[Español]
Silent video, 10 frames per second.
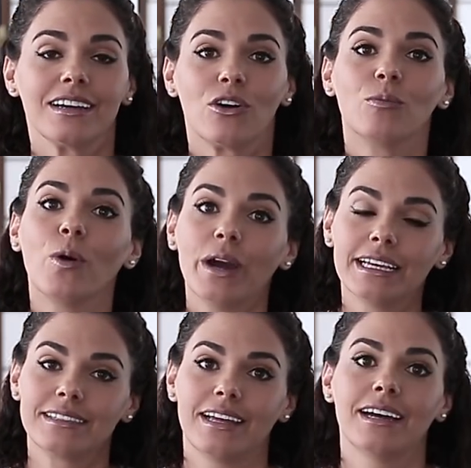como
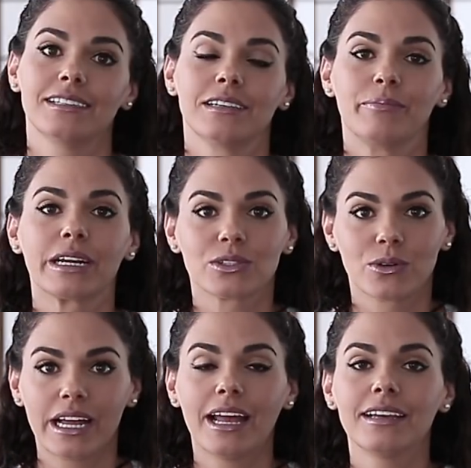estas,
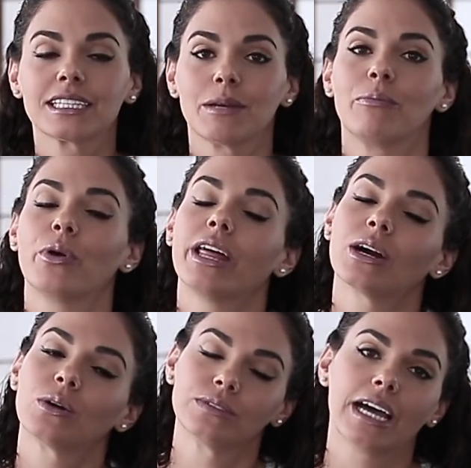personales que me
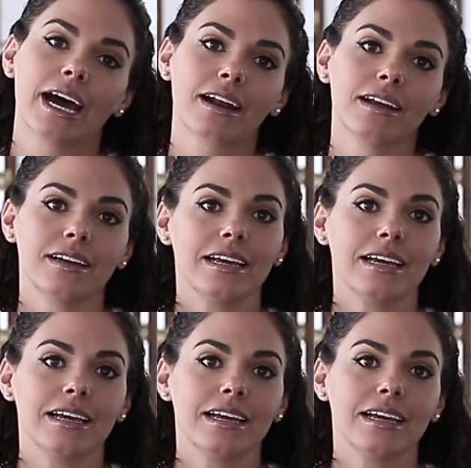puedan contar,